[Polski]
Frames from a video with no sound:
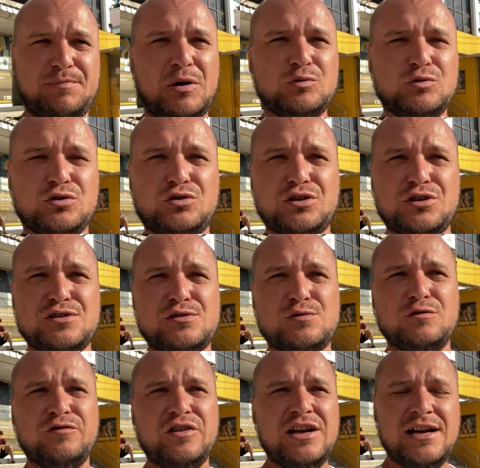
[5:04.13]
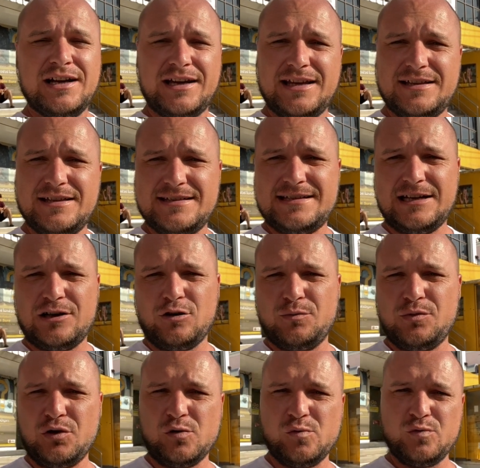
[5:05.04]
pełno turystów, kiedy
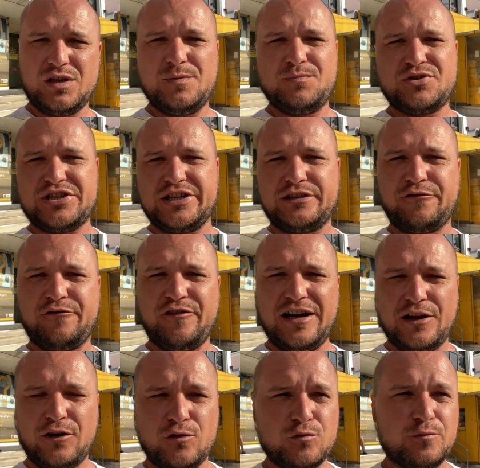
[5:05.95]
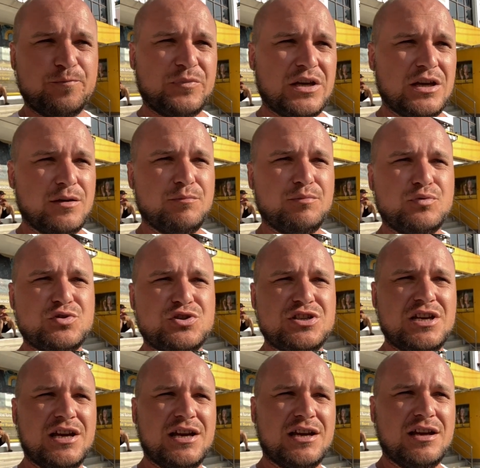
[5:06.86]
zarobią i przetrwają
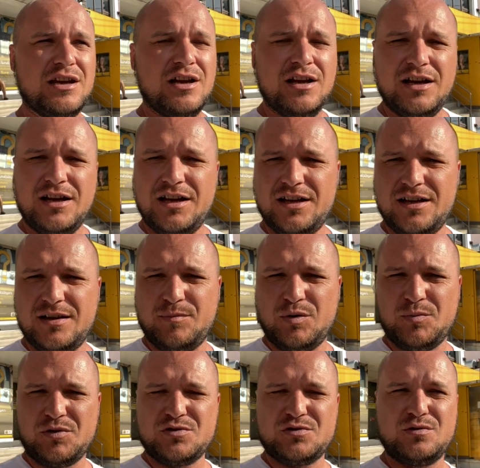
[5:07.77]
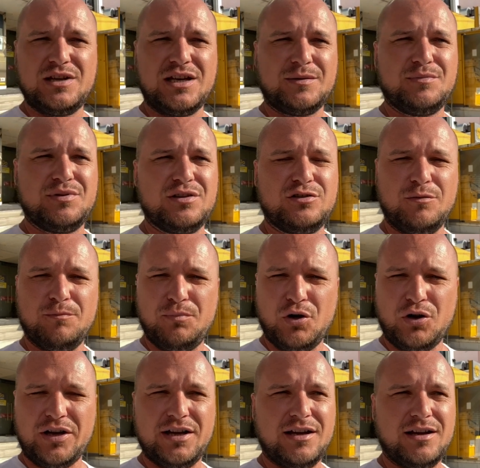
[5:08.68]
później po prostu jakby tą
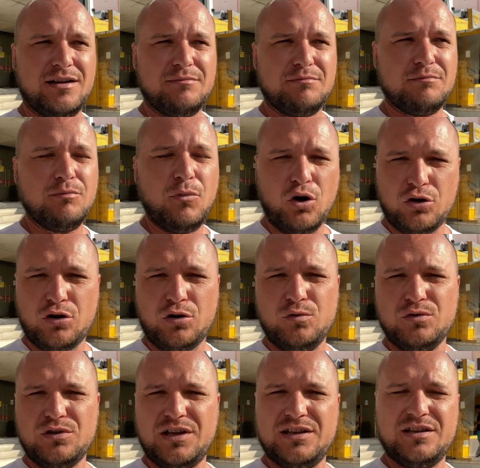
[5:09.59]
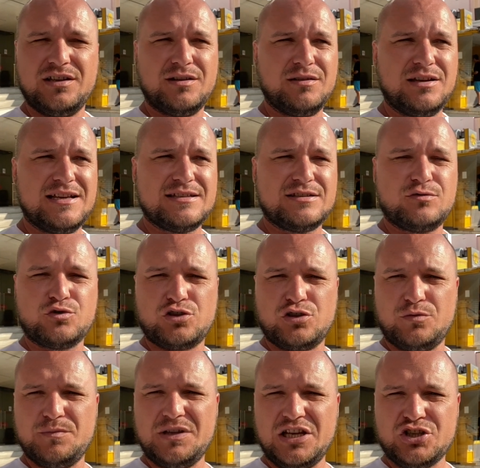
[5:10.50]
porę mokrą, kiedy jest
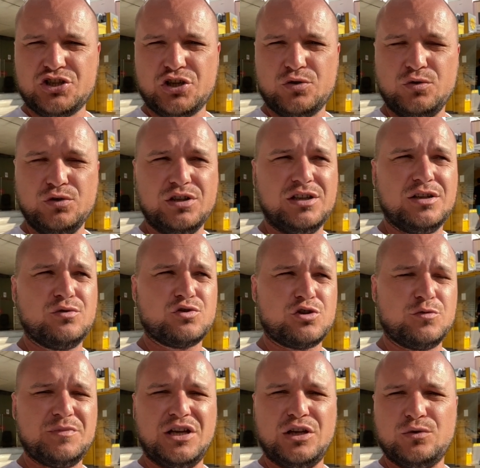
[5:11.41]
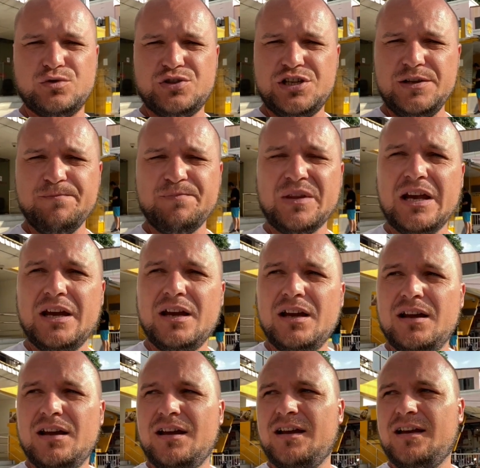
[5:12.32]
dużo mniejszy ruch i dużo mniej ludzi.
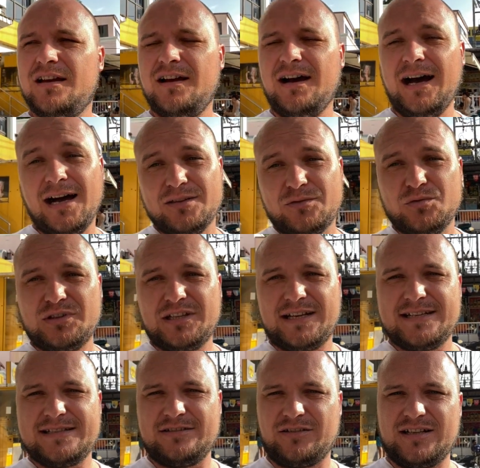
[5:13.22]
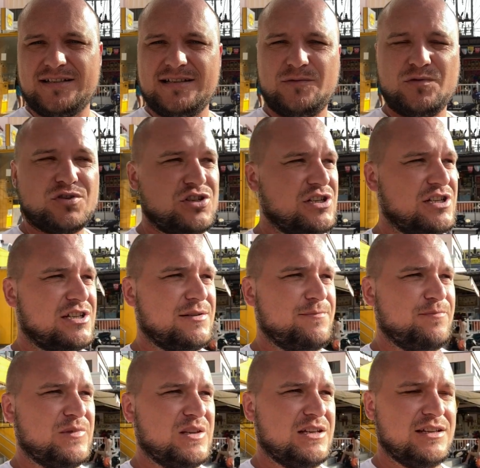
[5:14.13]
A tu teraz okazało
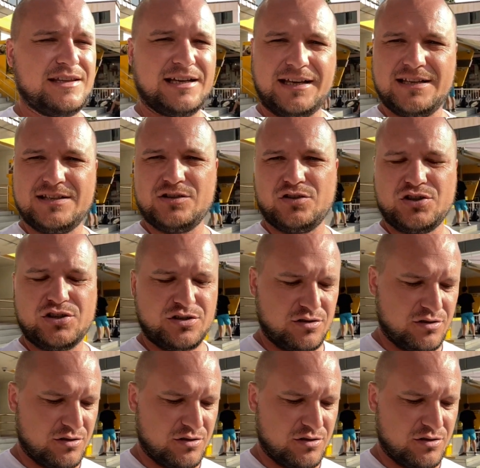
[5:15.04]
się takie coś